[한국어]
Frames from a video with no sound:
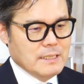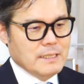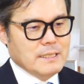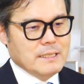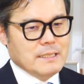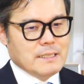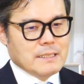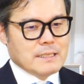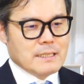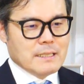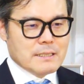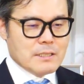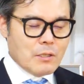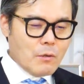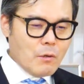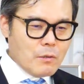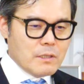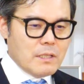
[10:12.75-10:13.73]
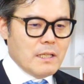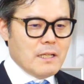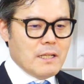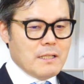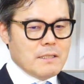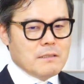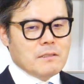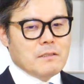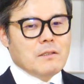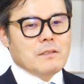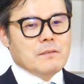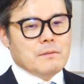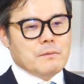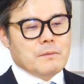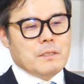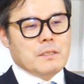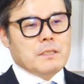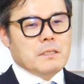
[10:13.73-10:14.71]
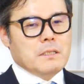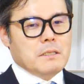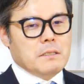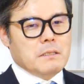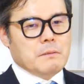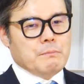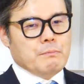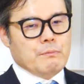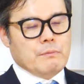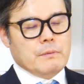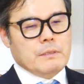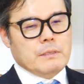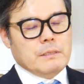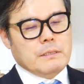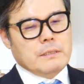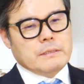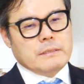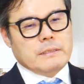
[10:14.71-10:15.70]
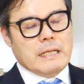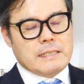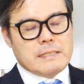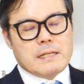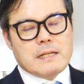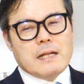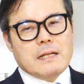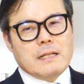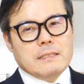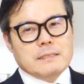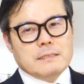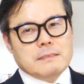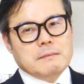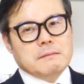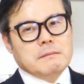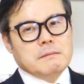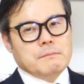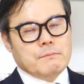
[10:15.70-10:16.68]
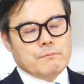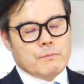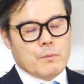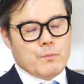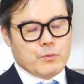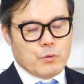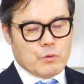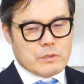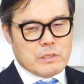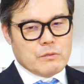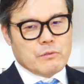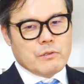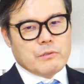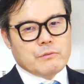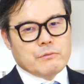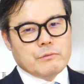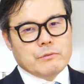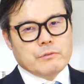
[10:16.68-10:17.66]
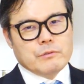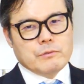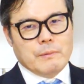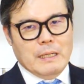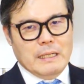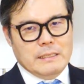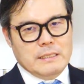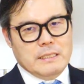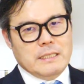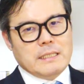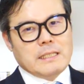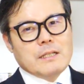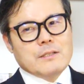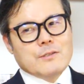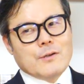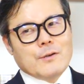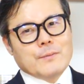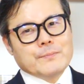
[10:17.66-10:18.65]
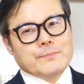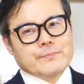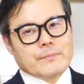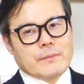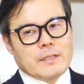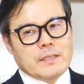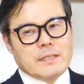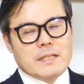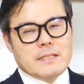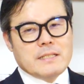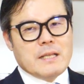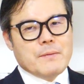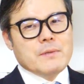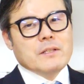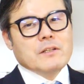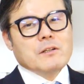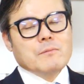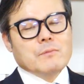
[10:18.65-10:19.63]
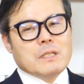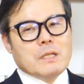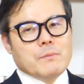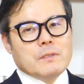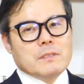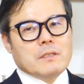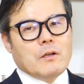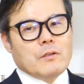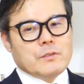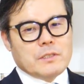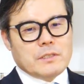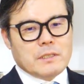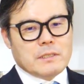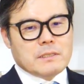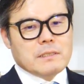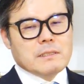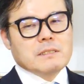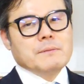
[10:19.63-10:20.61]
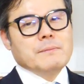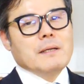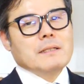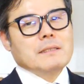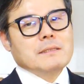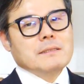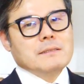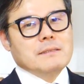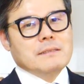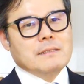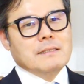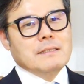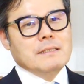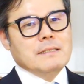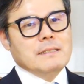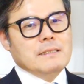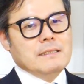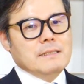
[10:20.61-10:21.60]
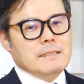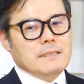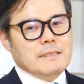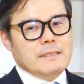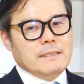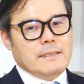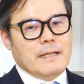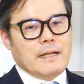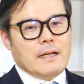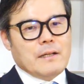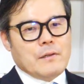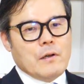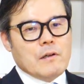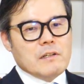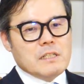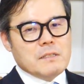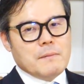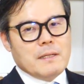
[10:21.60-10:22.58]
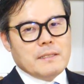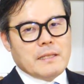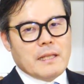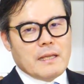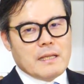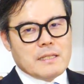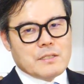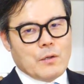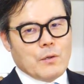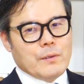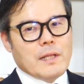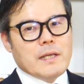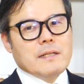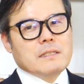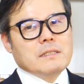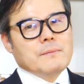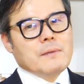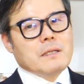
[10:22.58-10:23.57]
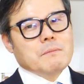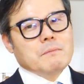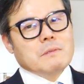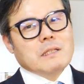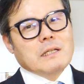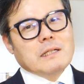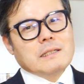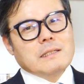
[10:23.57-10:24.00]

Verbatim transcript: 어, 그 천억대라는 어, 어, 자산 안에는 뭐 부동산도 있고 많이 있겠죠. 근데 재밌는 건 뭐냐면 어쨌든 그 금액은 내가 현금화 되기 전의 금액입니다.